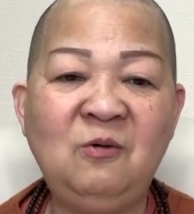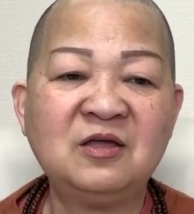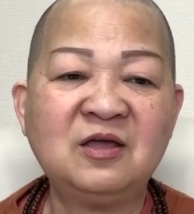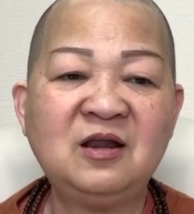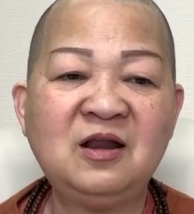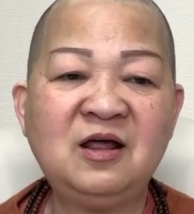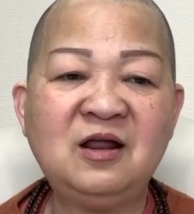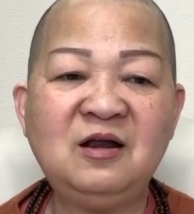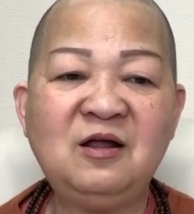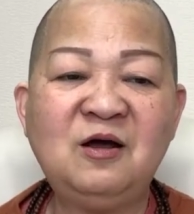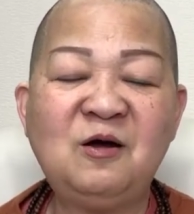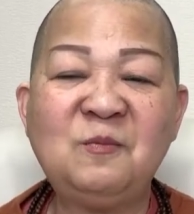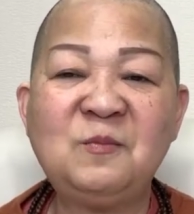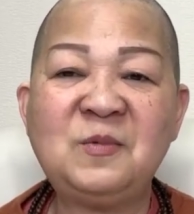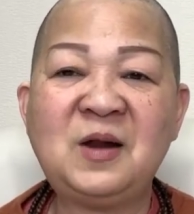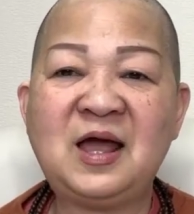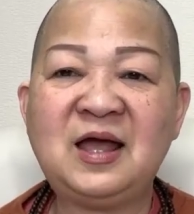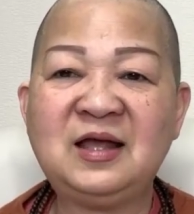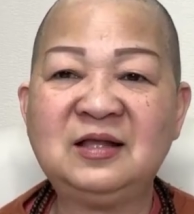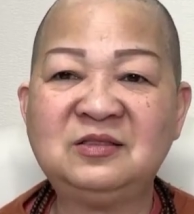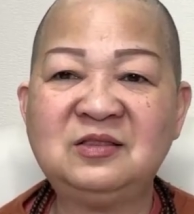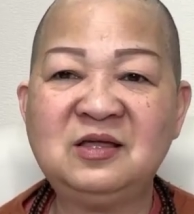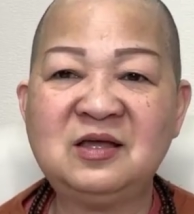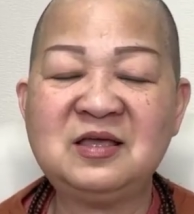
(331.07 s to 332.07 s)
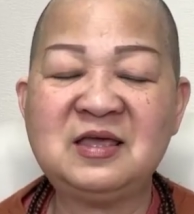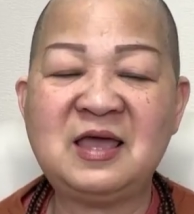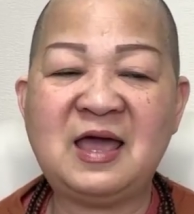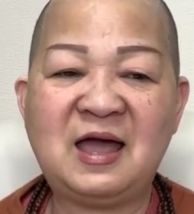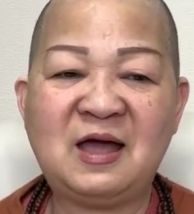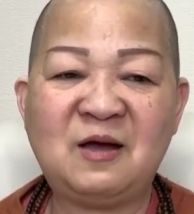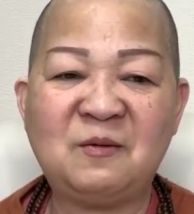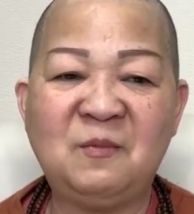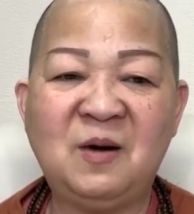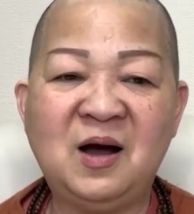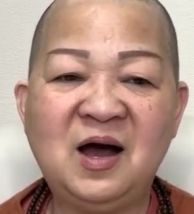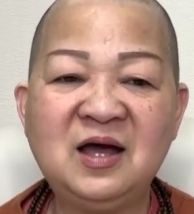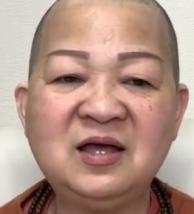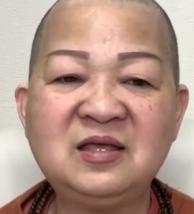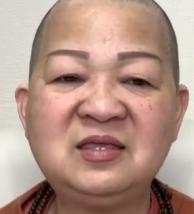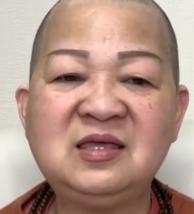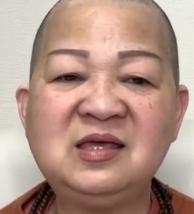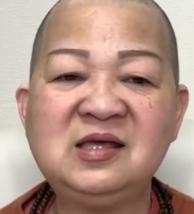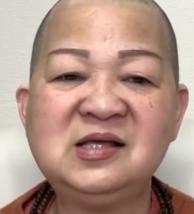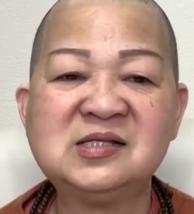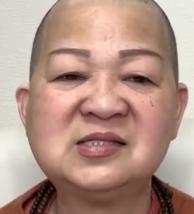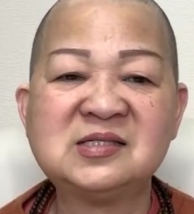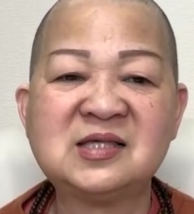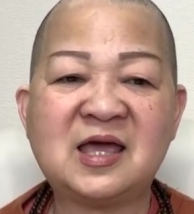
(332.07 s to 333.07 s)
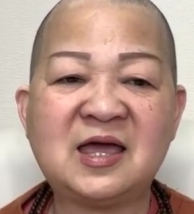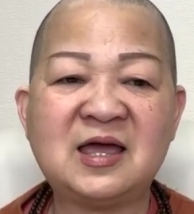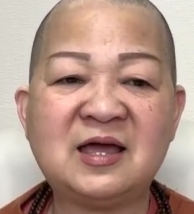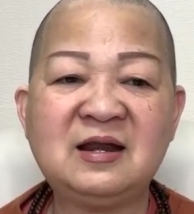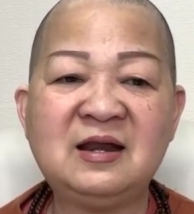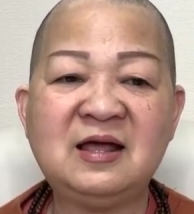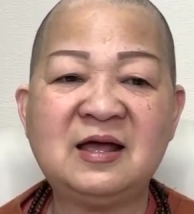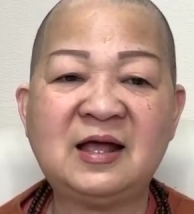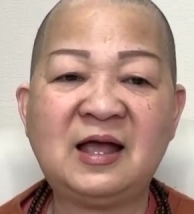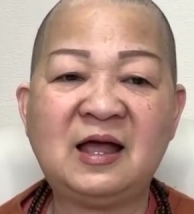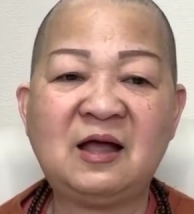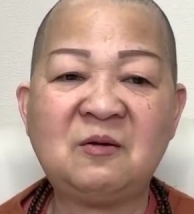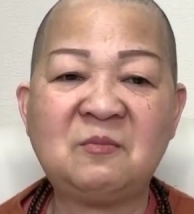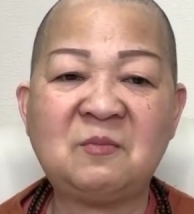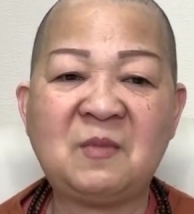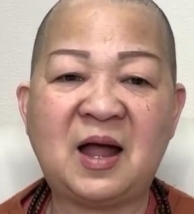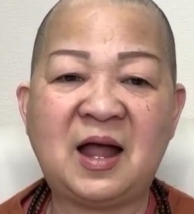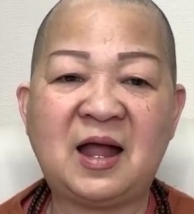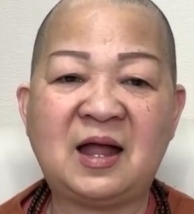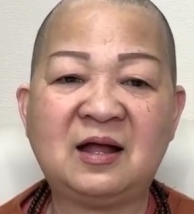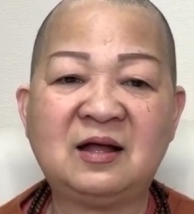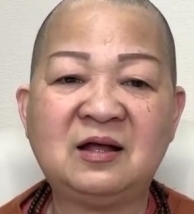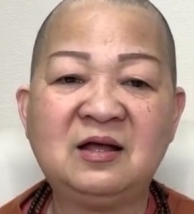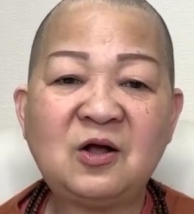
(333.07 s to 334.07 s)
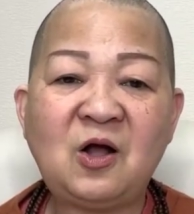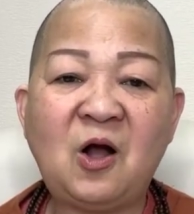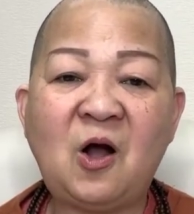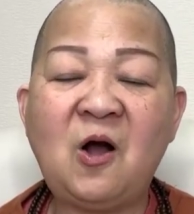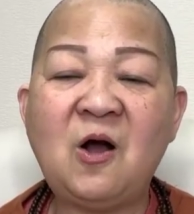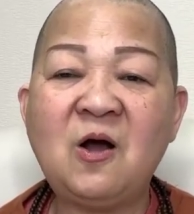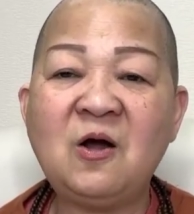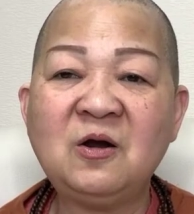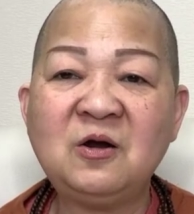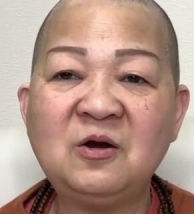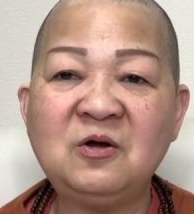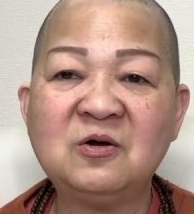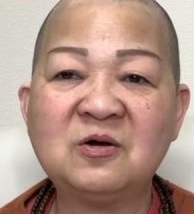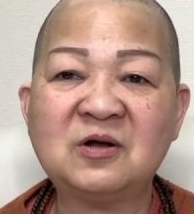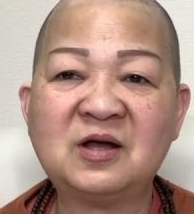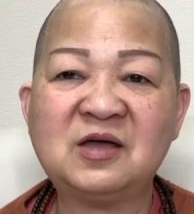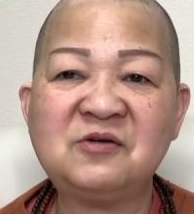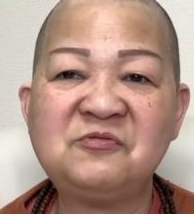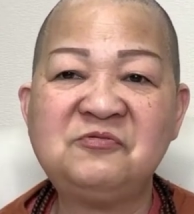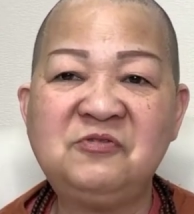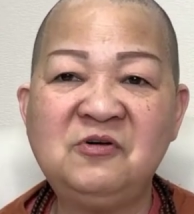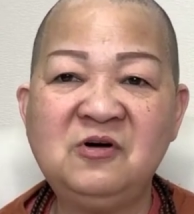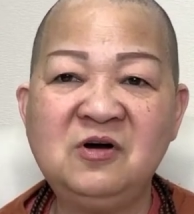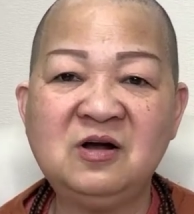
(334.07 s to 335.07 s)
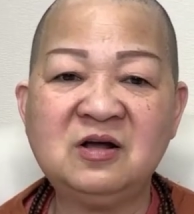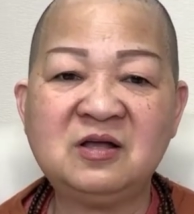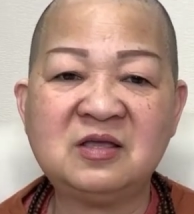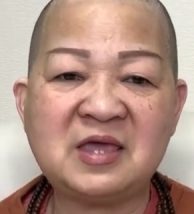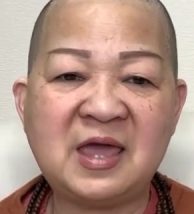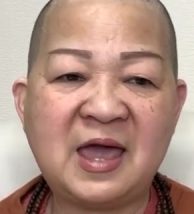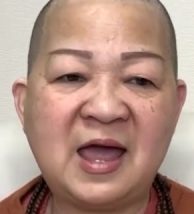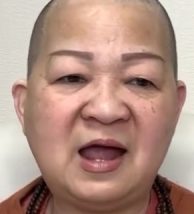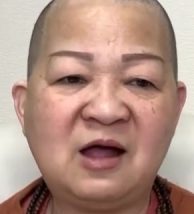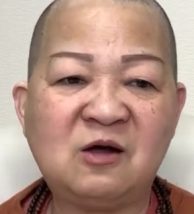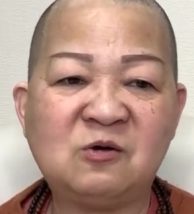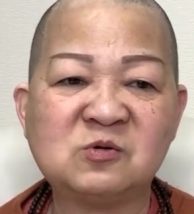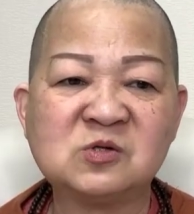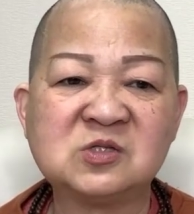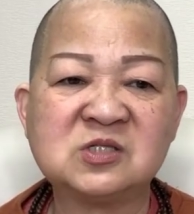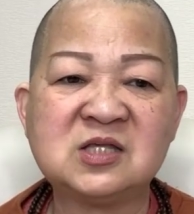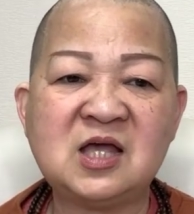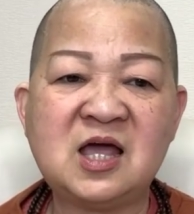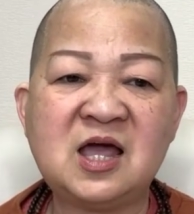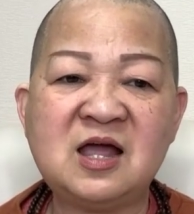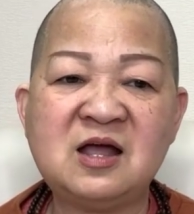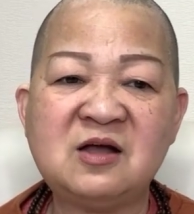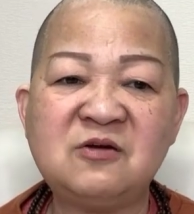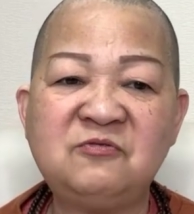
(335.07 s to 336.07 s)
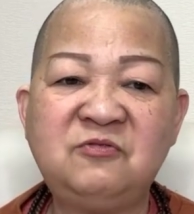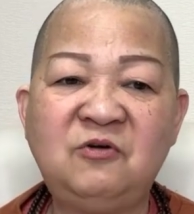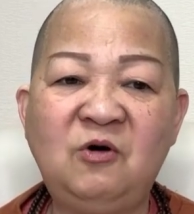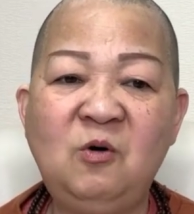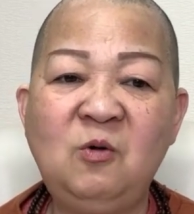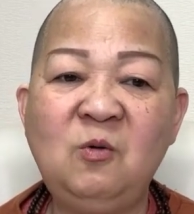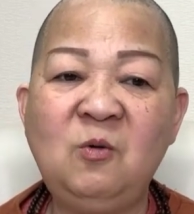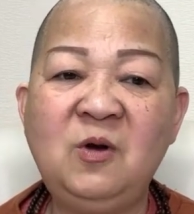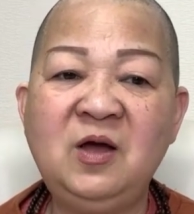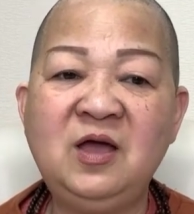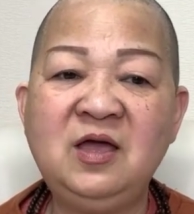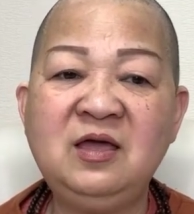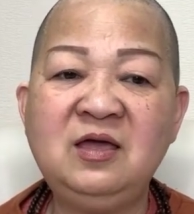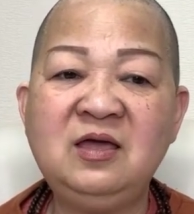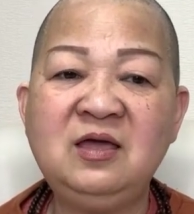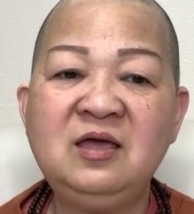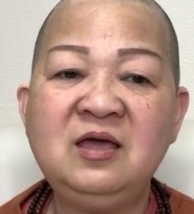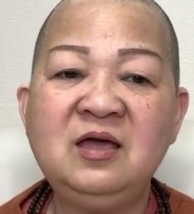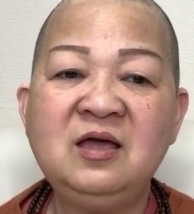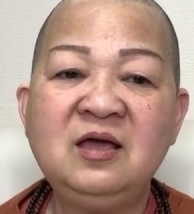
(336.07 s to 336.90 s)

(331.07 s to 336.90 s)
Cho nên hôm nay Tuyết Già mới chia sẻ để các bạn có được cái phước giàu sang phú quý,